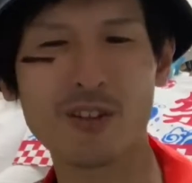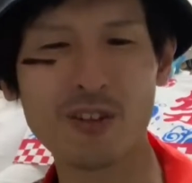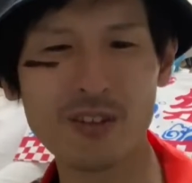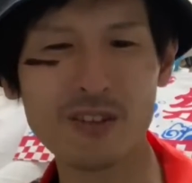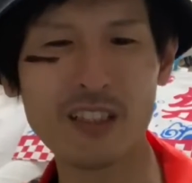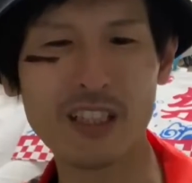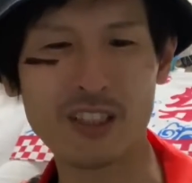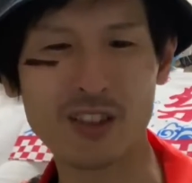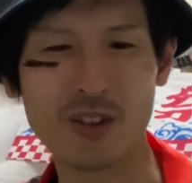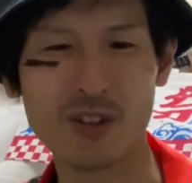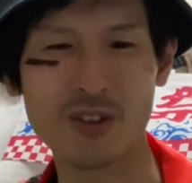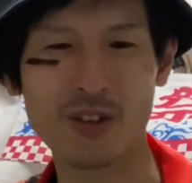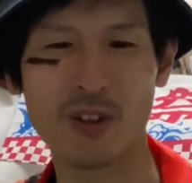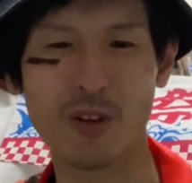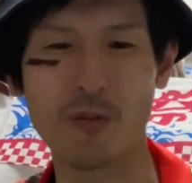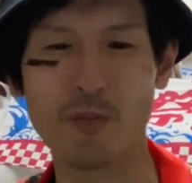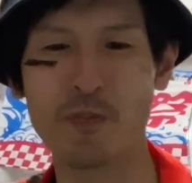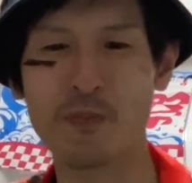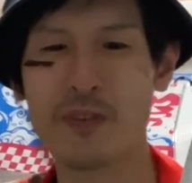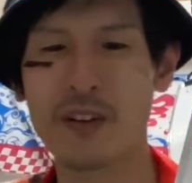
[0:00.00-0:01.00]
どんな症
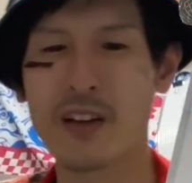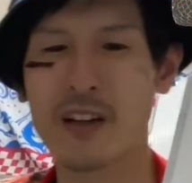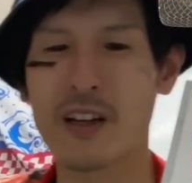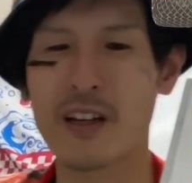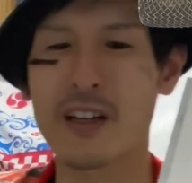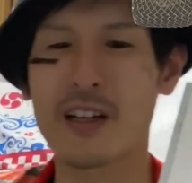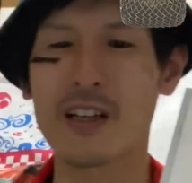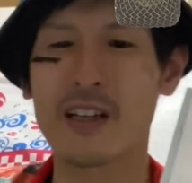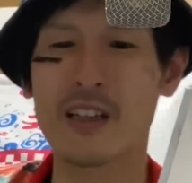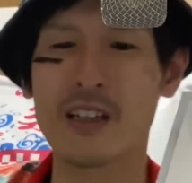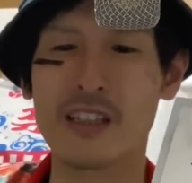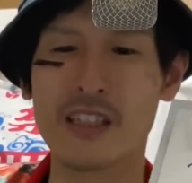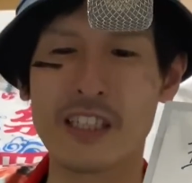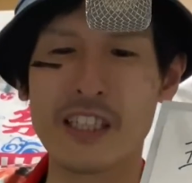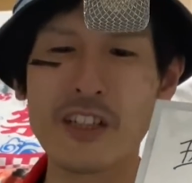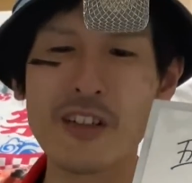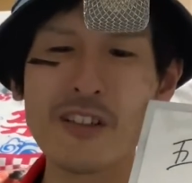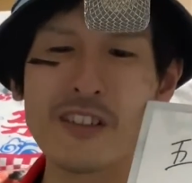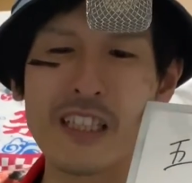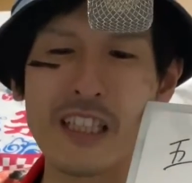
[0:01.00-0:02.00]
状
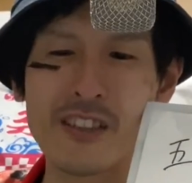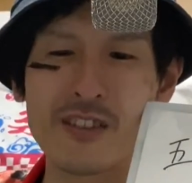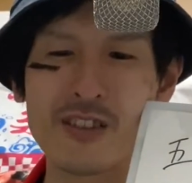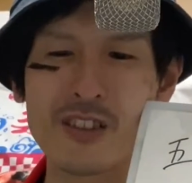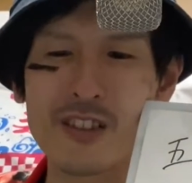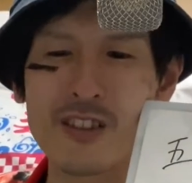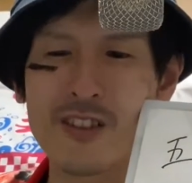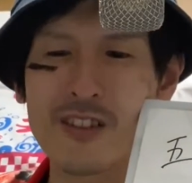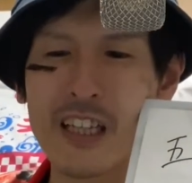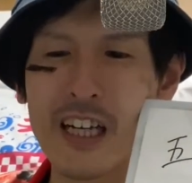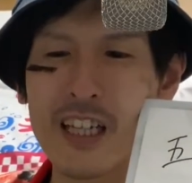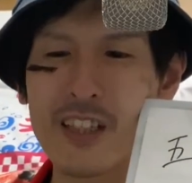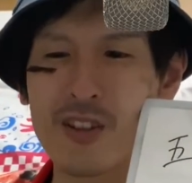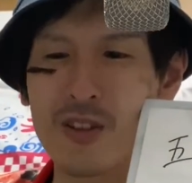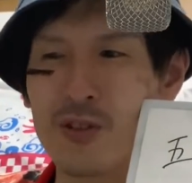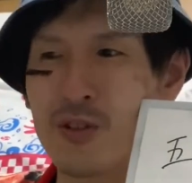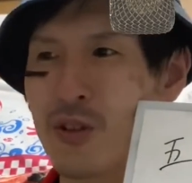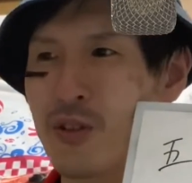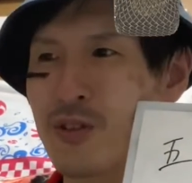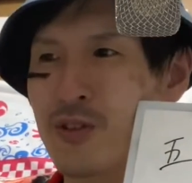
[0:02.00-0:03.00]
匂いで土の中
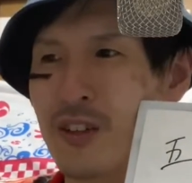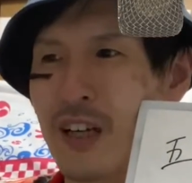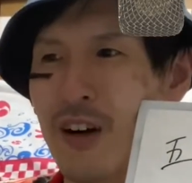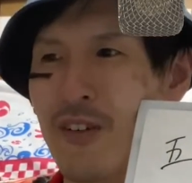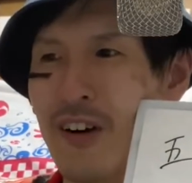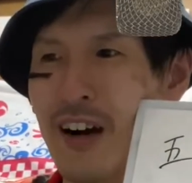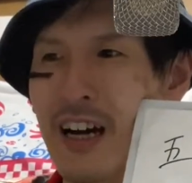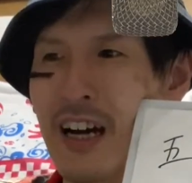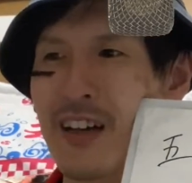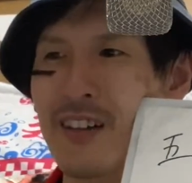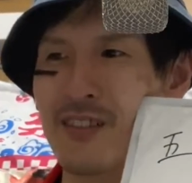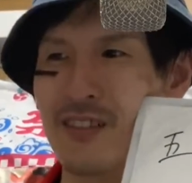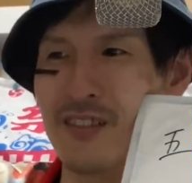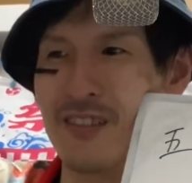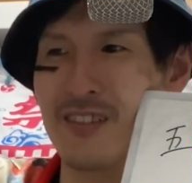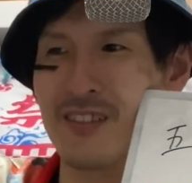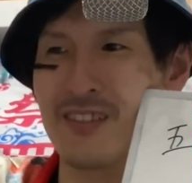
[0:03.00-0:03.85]
のトリュフがわかる。